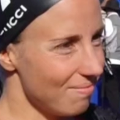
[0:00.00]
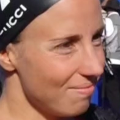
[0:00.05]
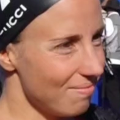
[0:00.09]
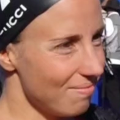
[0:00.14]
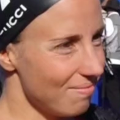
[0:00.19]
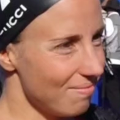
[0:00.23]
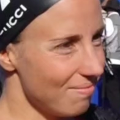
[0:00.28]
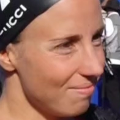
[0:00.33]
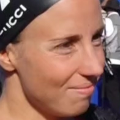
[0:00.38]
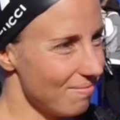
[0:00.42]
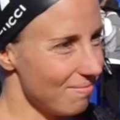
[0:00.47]

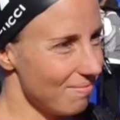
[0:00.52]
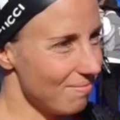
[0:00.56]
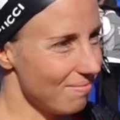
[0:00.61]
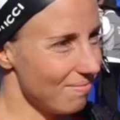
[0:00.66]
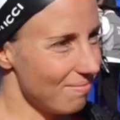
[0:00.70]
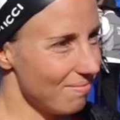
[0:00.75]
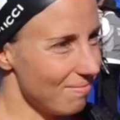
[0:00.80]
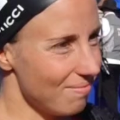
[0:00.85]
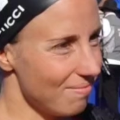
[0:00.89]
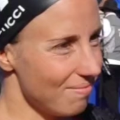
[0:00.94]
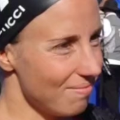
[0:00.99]
se siamo
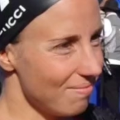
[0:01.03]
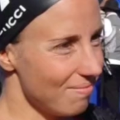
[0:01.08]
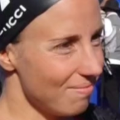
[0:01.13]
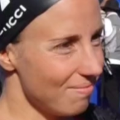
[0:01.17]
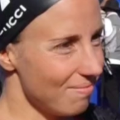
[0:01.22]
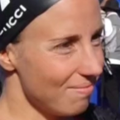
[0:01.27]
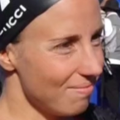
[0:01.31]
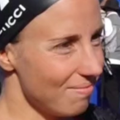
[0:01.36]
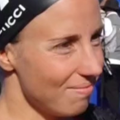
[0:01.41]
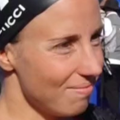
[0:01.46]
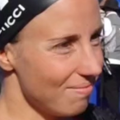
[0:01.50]
noi tre
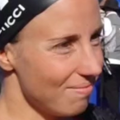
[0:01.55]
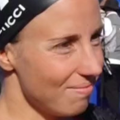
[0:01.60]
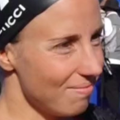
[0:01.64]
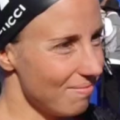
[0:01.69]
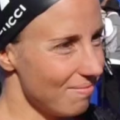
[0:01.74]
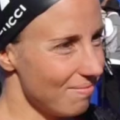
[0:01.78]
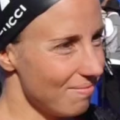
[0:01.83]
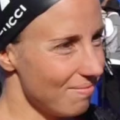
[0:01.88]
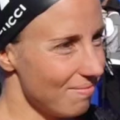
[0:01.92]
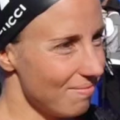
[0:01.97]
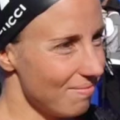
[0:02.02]
cerchiamo di
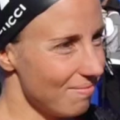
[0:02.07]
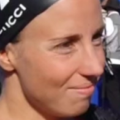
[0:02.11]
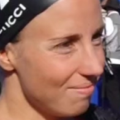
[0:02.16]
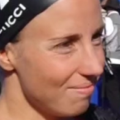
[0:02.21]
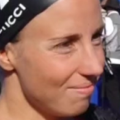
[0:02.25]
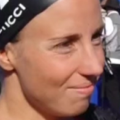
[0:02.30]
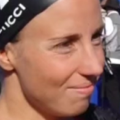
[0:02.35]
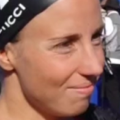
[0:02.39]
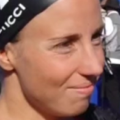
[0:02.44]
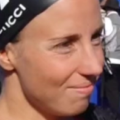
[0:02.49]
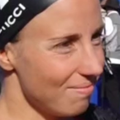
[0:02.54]

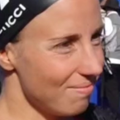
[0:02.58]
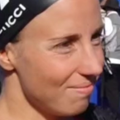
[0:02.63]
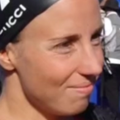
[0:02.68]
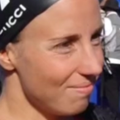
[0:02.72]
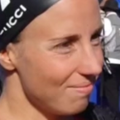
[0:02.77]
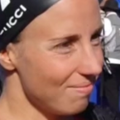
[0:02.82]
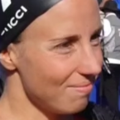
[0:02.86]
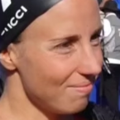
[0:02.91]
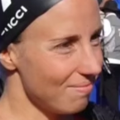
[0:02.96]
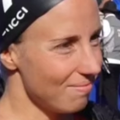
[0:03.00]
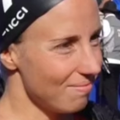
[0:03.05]
aumentare il
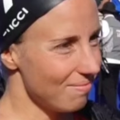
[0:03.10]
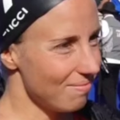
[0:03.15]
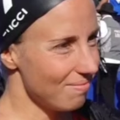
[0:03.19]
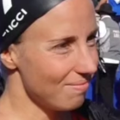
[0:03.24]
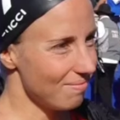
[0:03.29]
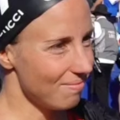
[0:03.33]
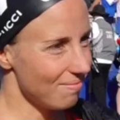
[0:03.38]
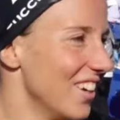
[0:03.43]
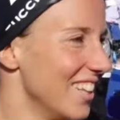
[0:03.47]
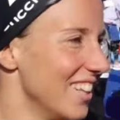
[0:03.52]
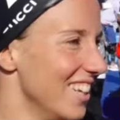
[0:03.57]
divario.
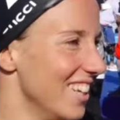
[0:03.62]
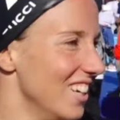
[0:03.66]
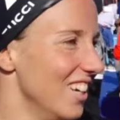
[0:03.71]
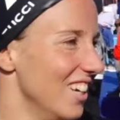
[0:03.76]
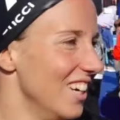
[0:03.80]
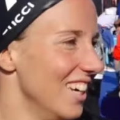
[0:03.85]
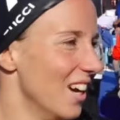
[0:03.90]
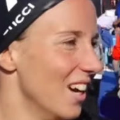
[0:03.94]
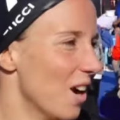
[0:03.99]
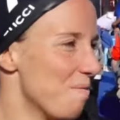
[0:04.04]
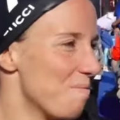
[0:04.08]

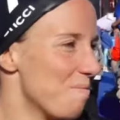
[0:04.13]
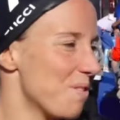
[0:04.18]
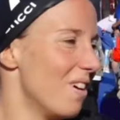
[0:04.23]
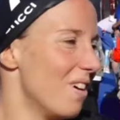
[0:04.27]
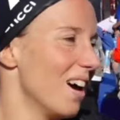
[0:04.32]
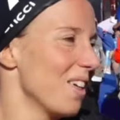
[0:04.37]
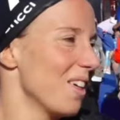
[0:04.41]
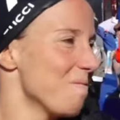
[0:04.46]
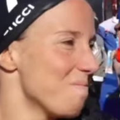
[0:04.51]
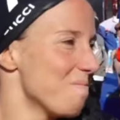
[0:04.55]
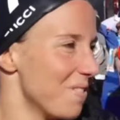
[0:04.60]
Quindi ho
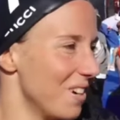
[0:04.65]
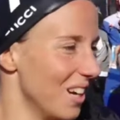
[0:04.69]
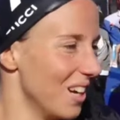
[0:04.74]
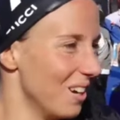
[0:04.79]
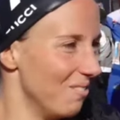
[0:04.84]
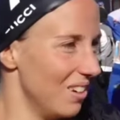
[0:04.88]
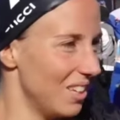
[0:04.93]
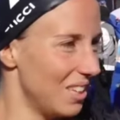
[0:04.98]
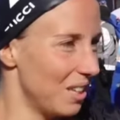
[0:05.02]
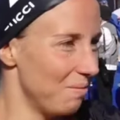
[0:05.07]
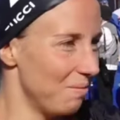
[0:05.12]
provato un pochino a
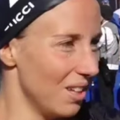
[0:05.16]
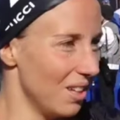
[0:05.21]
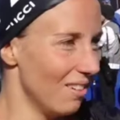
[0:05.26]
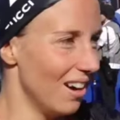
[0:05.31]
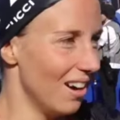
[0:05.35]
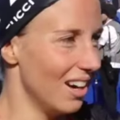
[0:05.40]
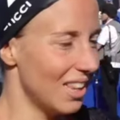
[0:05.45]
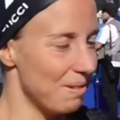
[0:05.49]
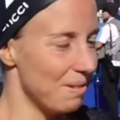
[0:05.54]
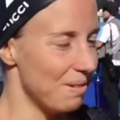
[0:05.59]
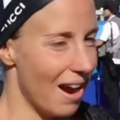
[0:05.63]
mettermi
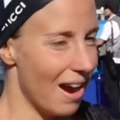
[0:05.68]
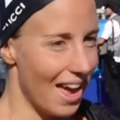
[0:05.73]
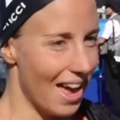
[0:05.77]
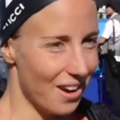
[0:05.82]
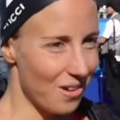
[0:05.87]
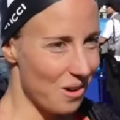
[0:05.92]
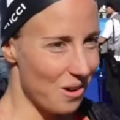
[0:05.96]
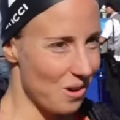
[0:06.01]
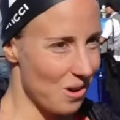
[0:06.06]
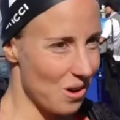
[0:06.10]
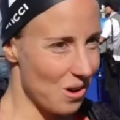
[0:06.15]
davanti ma
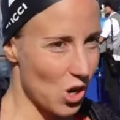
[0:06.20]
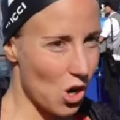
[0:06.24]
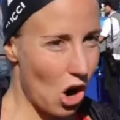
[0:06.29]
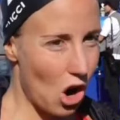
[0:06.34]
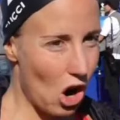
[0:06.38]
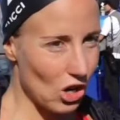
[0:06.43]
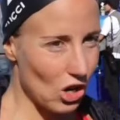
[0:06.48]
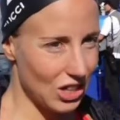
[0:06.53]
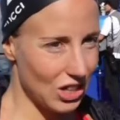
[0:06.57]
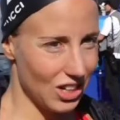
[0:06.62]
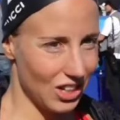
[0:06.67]
ero
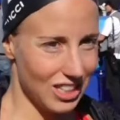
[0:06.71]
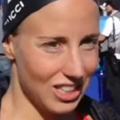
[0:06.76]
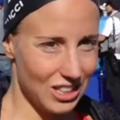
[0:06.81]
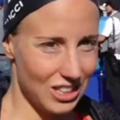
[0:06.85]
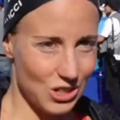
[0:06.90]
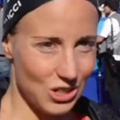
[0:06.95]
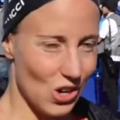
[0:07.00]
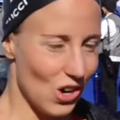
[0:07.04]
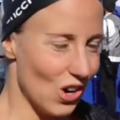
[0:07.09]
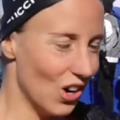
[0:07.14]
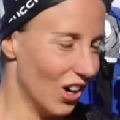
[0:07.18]
cotta, ho
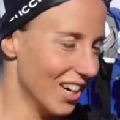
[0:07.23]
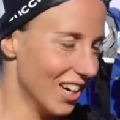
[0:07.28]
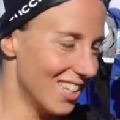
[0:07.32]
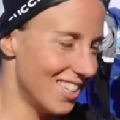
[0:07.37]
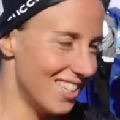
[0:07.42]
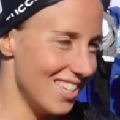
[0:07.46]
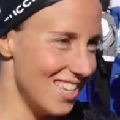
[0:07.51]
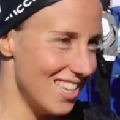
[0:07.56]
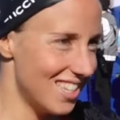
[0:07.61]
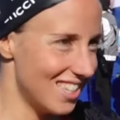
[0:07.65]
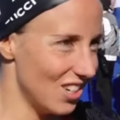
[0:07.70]
detto
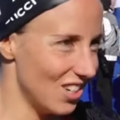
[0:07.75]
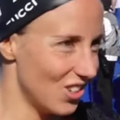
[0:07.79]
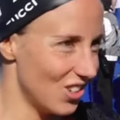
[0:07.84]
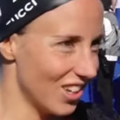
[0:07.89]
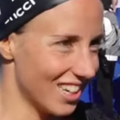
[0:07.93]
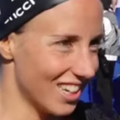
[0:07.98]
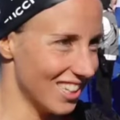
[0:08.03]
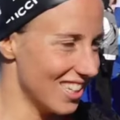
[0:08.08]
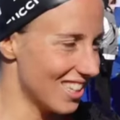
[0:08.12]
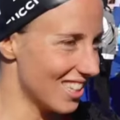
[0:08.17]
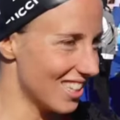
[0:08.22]
resisti,
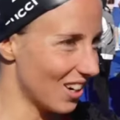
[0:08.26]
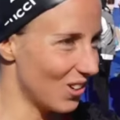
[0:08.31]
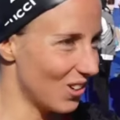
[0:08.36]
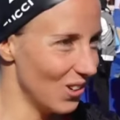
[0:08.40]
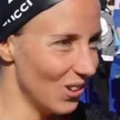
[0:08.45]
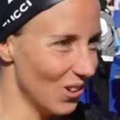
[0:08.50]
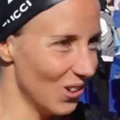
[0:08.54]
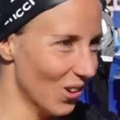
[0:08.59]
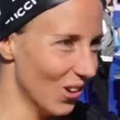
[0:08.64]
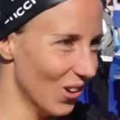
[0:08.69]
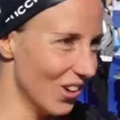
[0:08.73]
cerca di stare
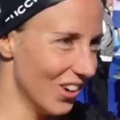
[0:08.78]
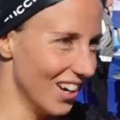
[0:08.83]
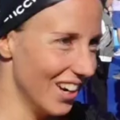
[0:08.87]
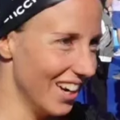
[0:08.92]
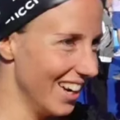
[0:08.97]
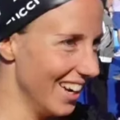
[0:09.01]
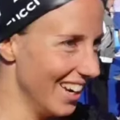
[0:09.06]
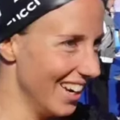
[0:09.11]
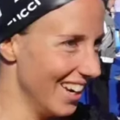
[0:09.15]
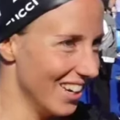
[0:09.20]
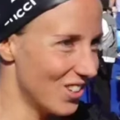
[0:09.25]
con loro
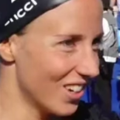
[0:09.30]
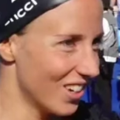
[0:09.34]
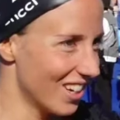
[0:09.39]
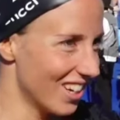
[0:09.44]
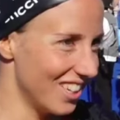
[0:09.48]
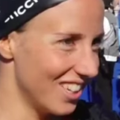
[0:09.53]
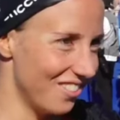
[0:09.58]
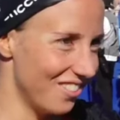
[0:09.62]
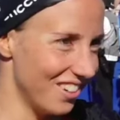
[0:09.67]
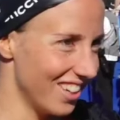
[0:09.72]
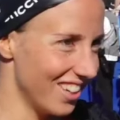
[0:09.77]
e cerca
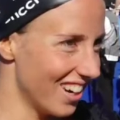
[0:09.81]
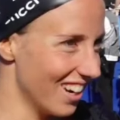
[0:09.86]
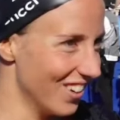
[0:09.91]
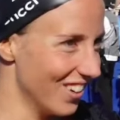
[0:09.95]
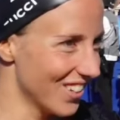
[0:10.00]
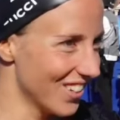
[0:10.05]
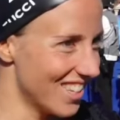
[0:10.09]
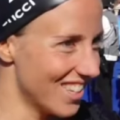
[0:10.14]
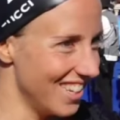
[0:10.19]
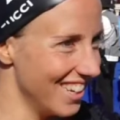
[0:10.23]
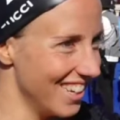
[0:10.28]
di finirla
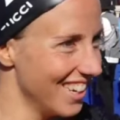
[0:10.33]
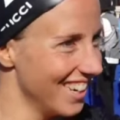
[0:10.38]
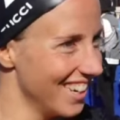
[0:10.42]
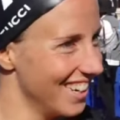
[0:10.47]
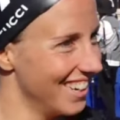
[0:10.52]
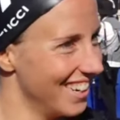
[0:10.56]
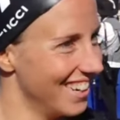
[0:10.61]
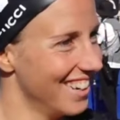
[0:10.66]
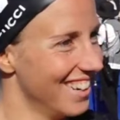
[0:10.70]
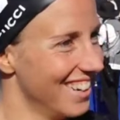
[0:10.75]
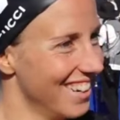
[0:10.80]
così.
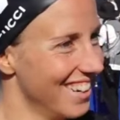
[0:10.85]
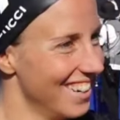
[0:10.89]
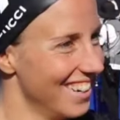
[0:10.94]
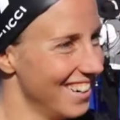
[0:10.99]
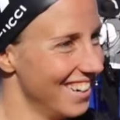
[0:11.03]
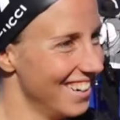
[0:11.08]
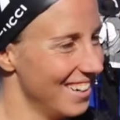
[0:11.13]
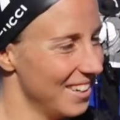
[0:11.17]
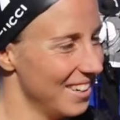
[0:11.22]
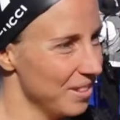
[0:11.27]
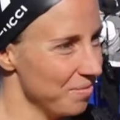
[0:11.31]

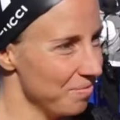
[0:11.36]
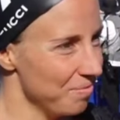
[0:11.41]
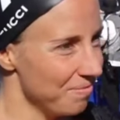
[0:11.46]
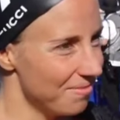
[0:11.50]
Che